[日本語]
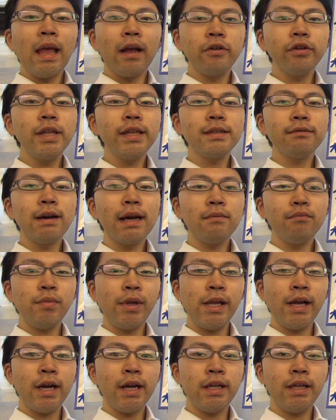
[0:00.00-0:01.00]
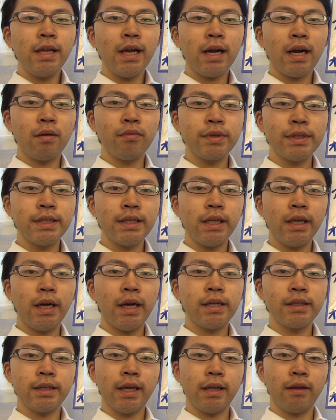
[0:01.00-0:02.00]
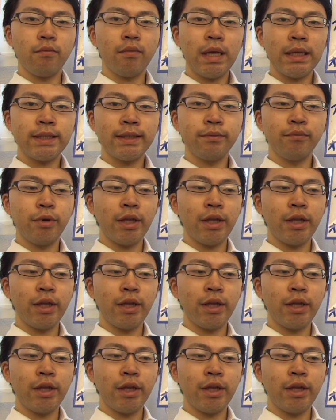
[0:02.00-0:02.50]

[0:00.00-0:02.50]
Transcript: こんにちは。ビハイヤ株式会社の松